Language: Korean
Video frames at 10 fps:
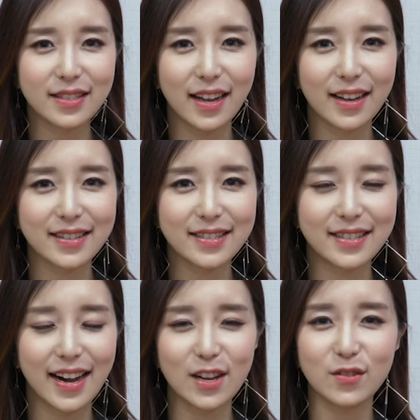
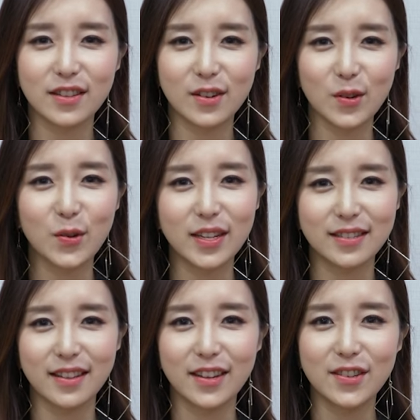사항을 알려드리려고
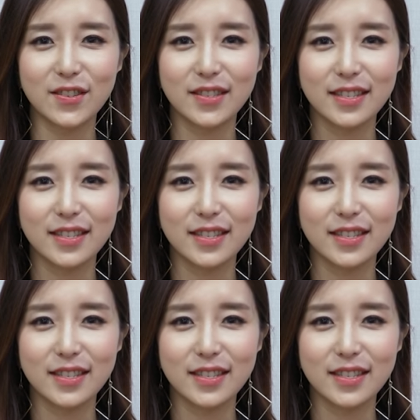하는데요.